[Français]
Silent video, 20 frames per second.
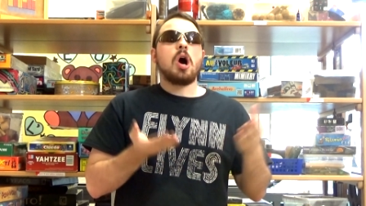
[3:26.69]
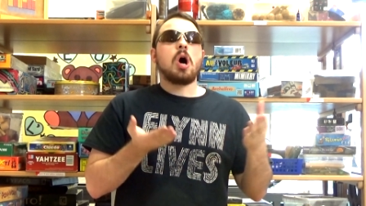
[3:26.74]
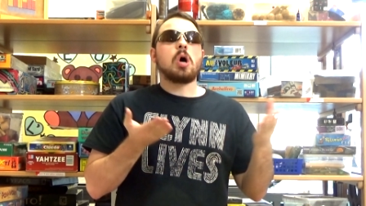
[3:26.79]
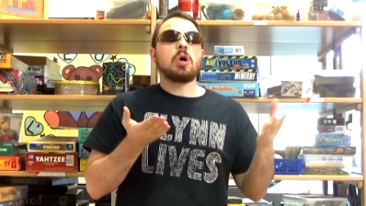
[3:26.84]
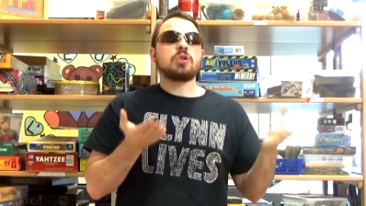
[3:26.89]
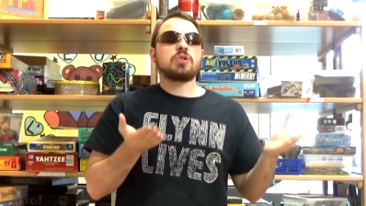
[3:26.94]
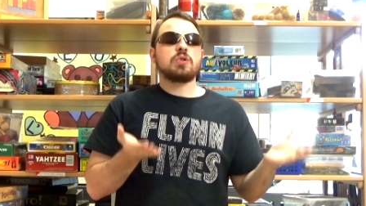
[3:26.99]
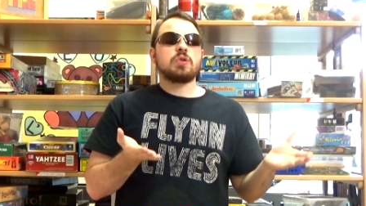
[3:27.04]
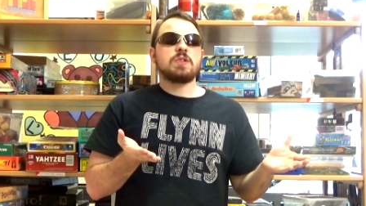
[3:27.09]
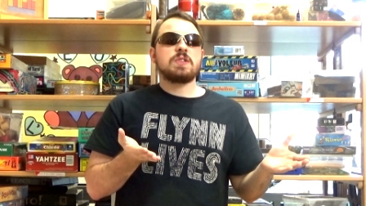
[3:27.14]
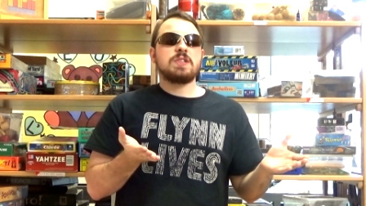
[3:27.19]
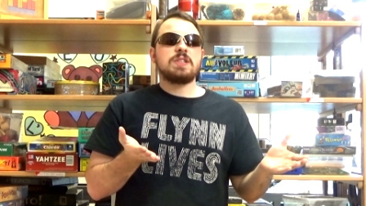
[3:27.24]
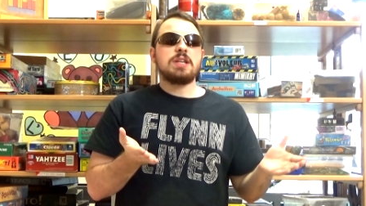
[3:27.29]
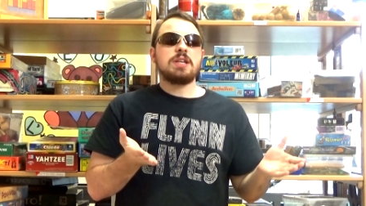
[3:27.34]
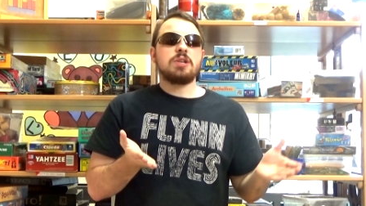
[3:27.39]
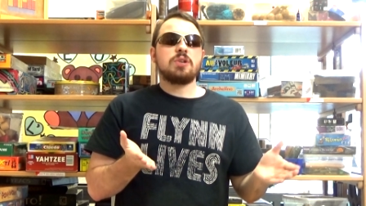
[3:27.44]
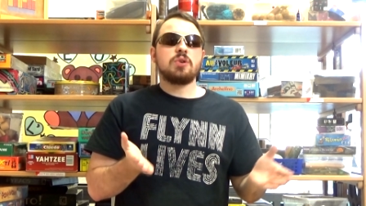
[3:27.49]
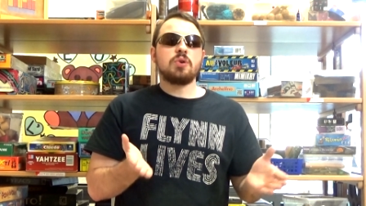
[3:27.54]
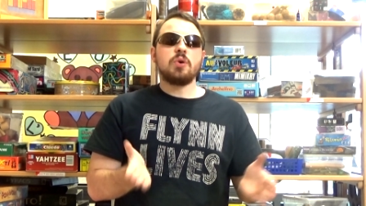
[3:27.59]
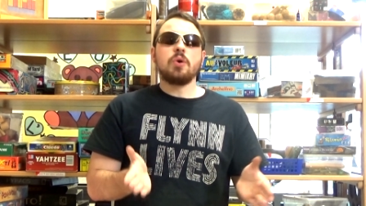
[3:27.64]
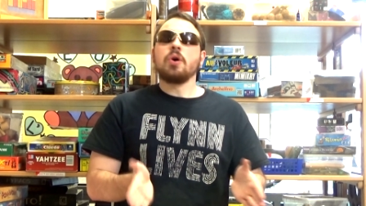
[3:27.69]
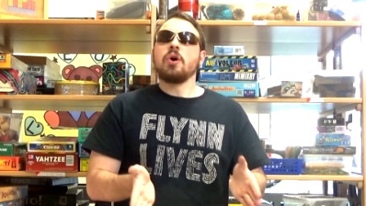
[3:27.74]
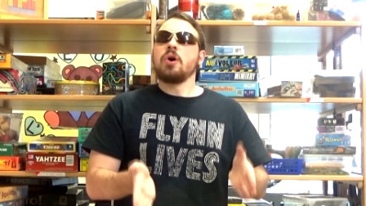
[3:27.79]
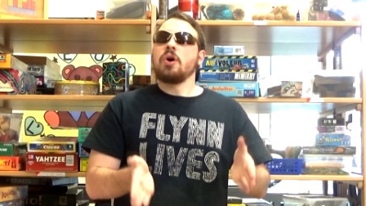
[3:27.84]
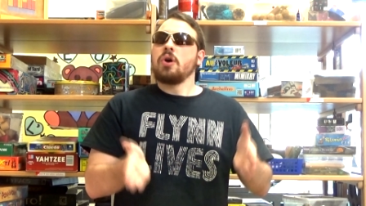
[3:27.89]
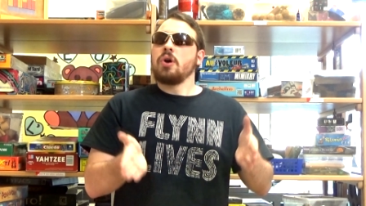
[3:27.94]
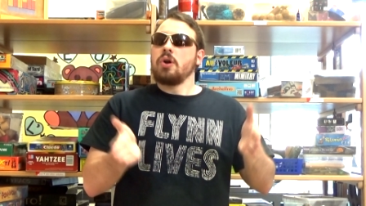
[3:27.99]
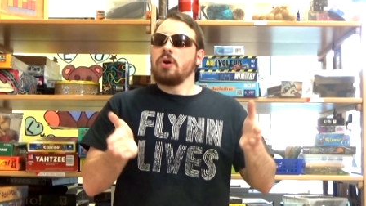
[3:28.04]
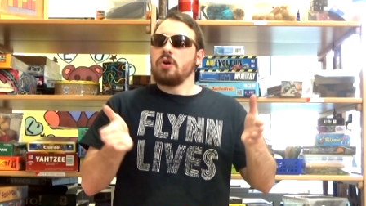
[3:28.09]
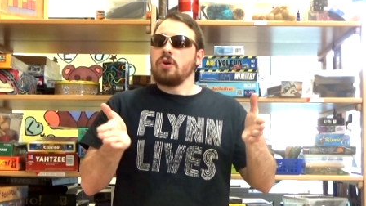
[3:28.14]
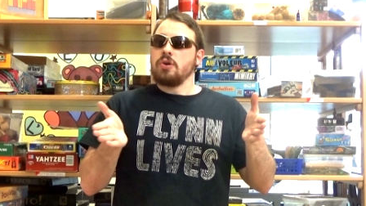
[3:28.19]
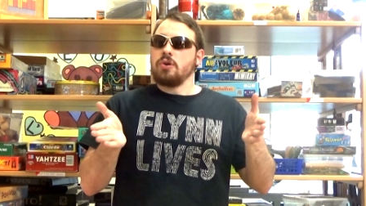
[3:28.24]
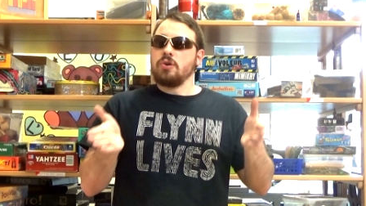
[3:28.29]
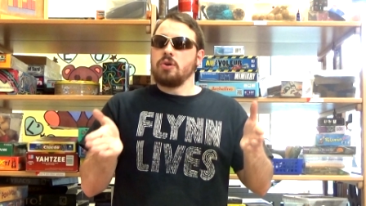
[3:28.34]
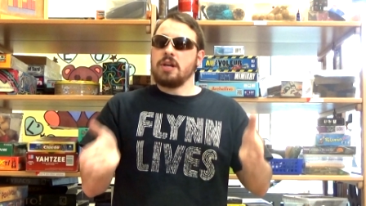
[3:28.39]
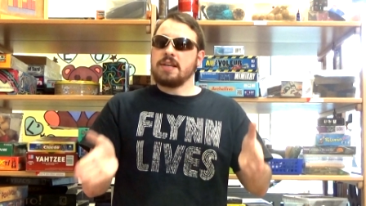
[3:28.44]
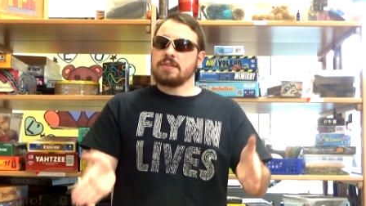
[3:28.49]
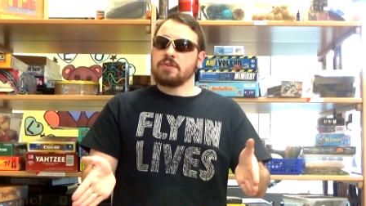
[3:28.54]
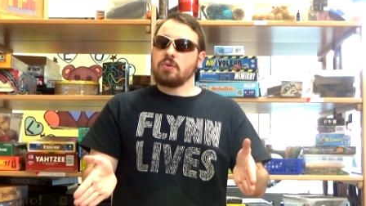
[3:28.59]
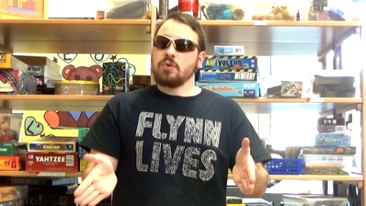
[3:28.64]
en ceci que
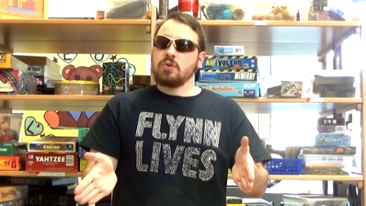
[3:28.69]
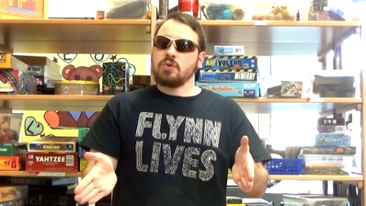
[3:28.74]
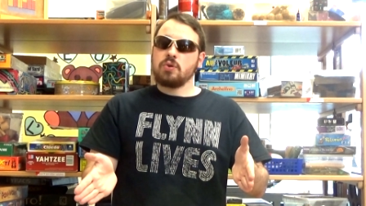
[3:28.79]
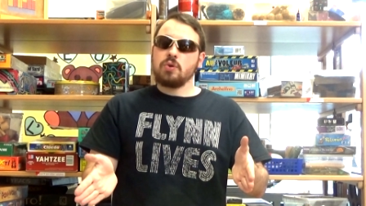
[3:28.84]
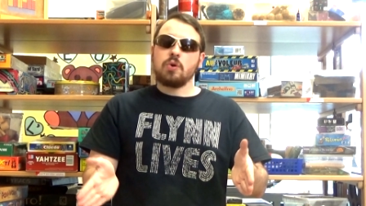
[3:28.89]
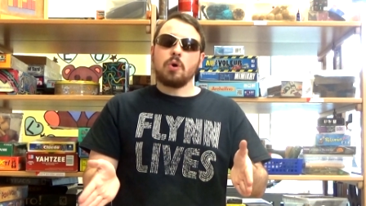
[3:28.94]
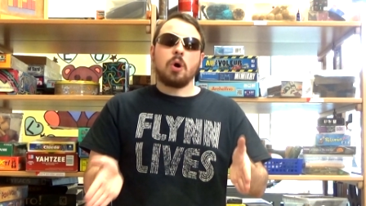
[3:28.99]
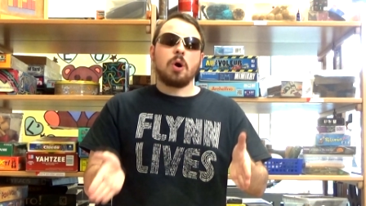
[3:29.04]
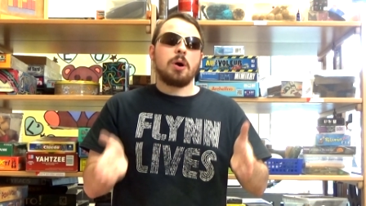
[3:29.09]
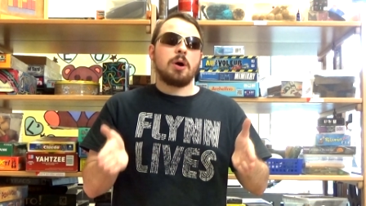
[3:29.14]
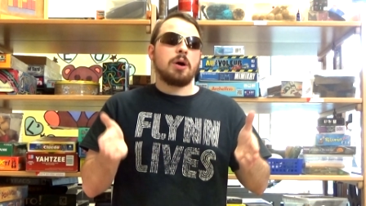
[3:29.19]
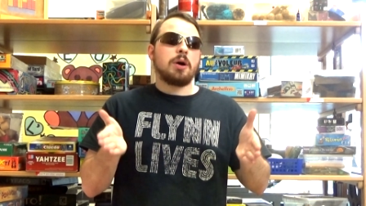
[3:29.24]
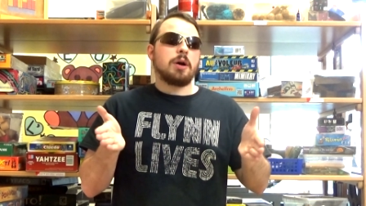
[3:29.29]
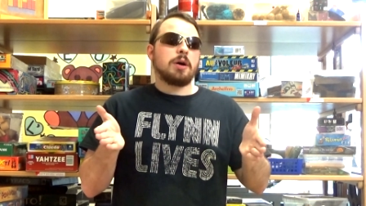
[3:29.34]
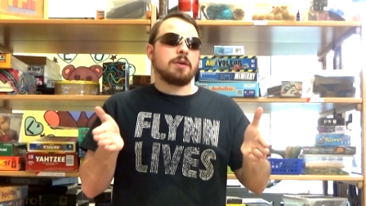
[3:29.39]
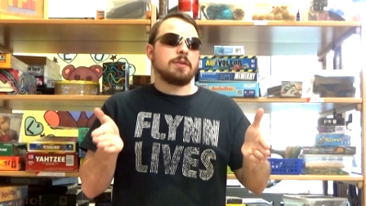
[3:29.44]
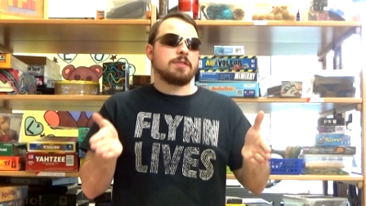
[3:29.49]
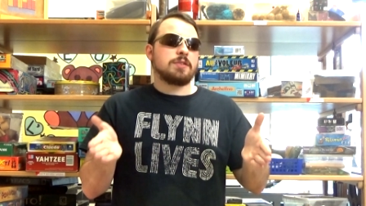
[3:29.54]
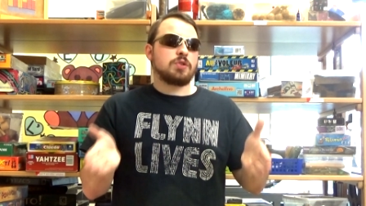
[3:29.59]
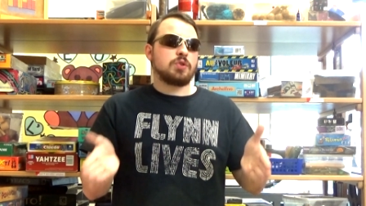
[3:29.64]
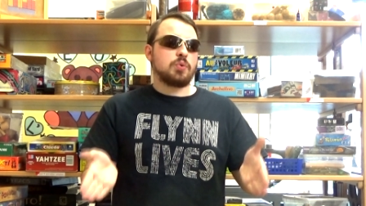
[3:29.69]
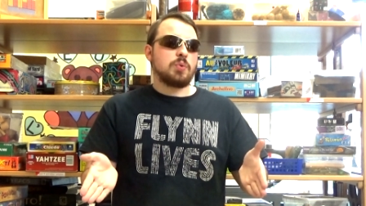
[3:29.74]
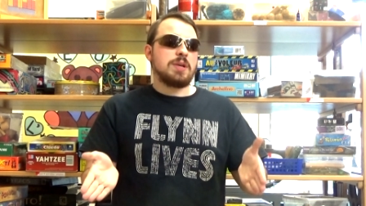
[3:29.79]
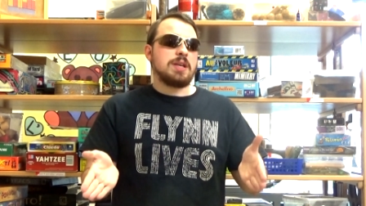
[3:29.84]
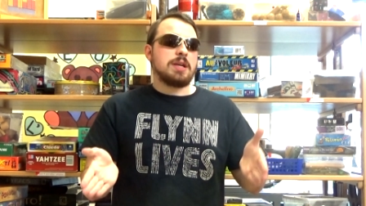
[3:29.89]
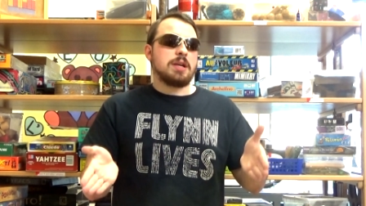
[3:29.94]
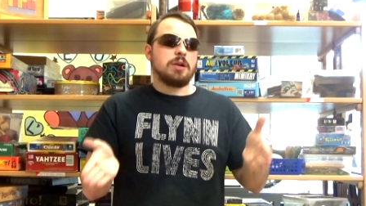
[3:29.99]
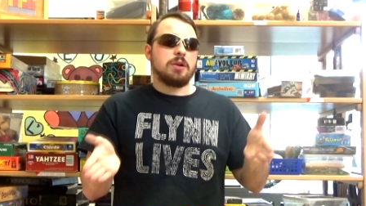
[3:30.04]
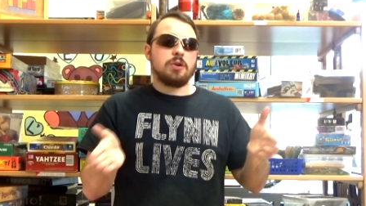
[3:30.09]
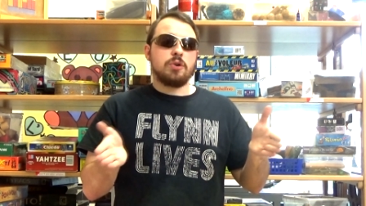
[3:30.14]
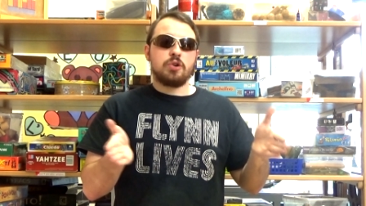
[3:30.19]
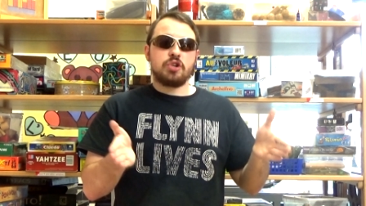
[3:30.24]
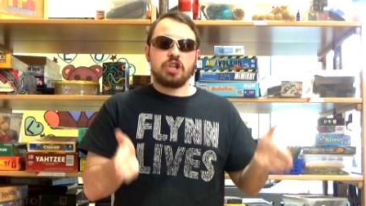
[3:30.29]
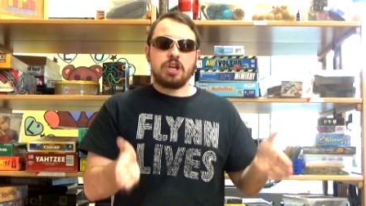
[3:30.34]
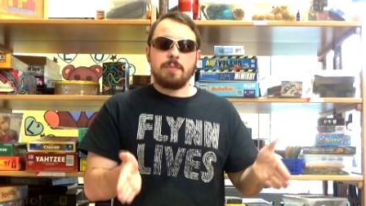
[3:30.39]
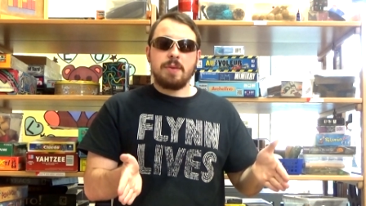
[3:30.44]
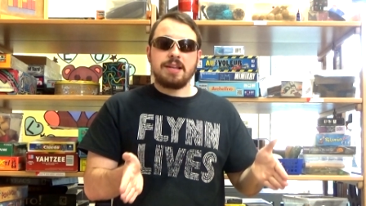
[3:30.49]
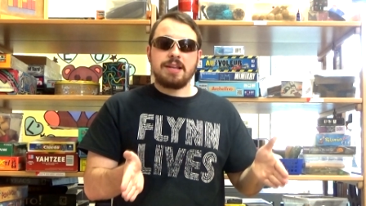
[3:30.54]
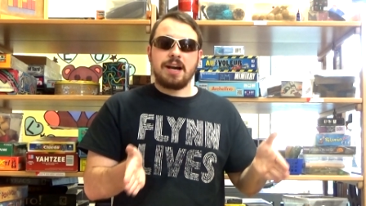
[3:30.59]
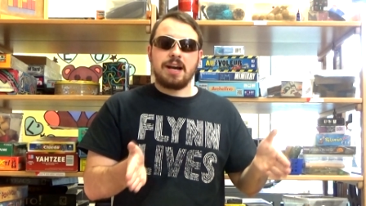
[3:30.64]
la structure suit le
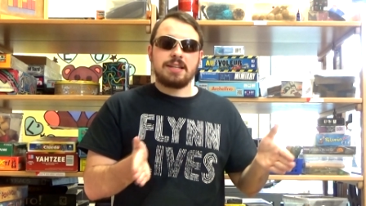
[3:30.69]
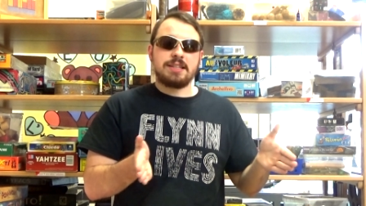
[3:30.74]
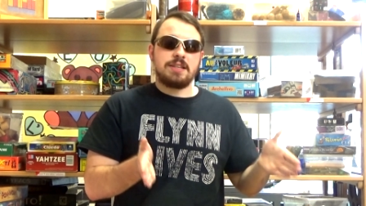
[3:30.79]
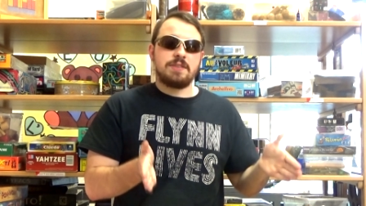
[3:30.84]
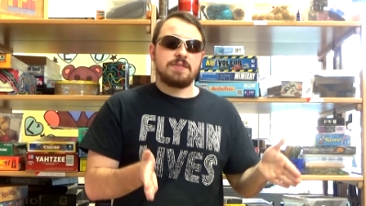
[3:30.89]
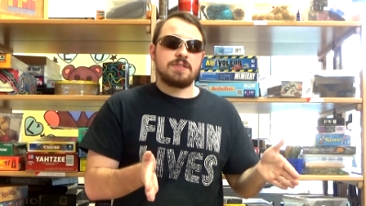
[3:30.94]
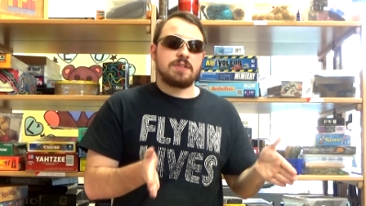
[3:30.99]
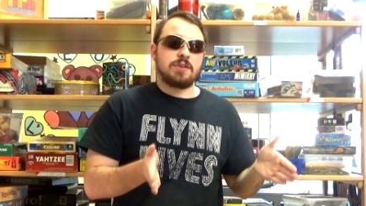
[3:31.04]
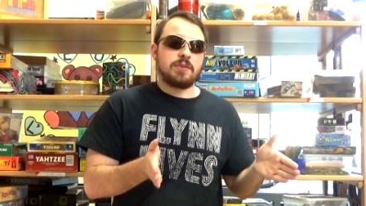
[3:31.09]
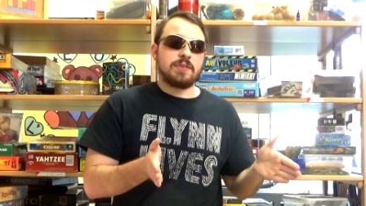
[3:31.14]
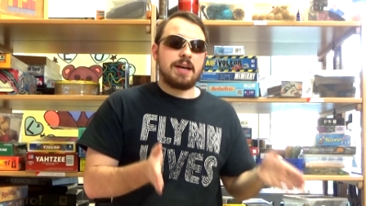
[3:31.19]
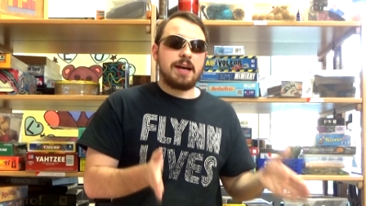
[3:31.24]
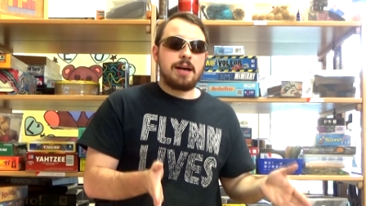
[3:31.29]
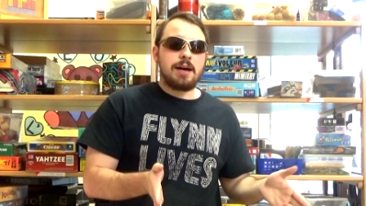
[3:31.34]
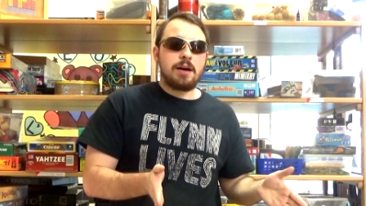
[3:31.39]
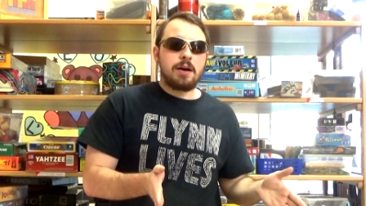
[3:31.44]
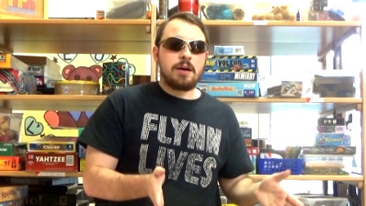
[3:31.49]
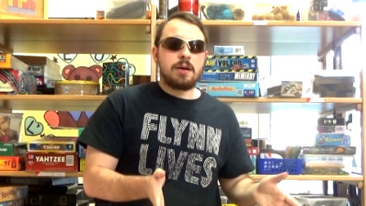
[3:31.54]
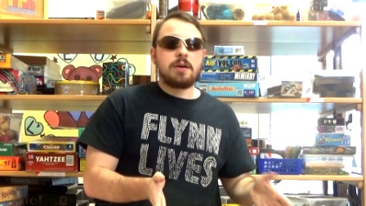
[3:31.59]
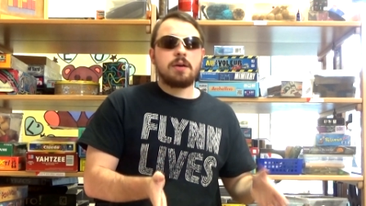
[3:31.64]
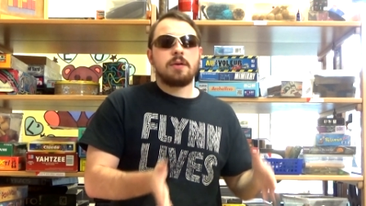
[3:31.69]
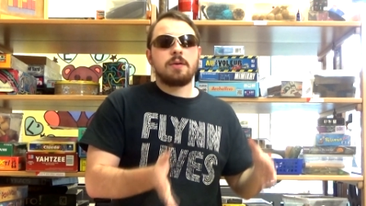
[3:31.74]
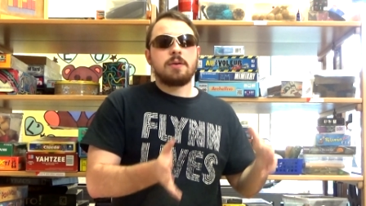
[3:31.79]
schéma narratif standard,